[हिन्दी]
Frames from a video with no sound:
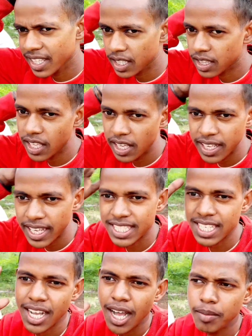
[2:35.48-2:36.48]
देखते हैं
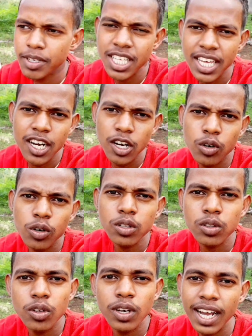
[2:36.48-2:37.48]
कैसा काम है सारा लोग को
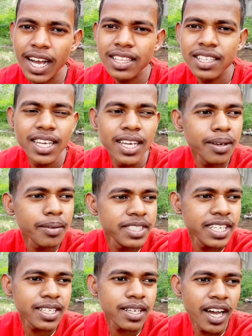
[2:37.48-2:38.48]
तो लगा दिए
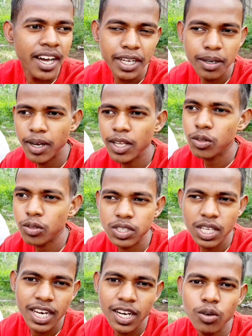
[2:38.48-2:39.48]
हैं आने के बाद तो
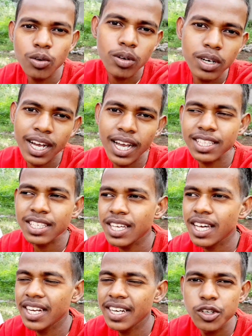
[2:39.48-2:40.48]
सारा लोग को लगाते
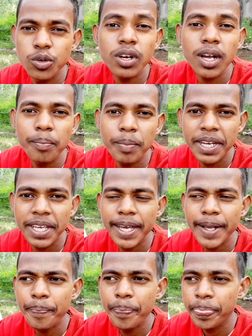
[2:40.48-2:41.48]
जा रहे हैं न्यू कंपनी
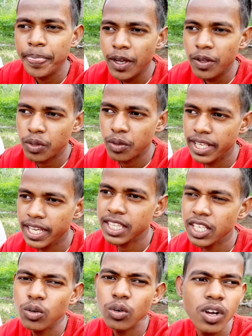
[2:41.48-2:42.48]
है तो देखते
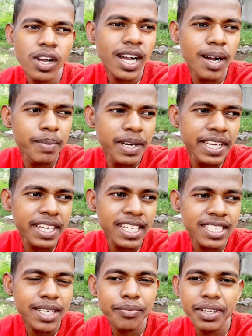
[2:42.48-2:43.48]
हैं उन लोगों का कंपनी
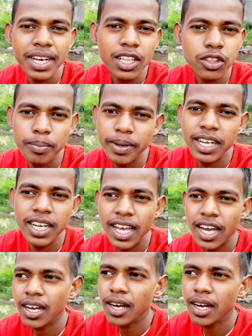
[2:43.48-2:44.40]
कैसा फ़िलहाल तो मैं गया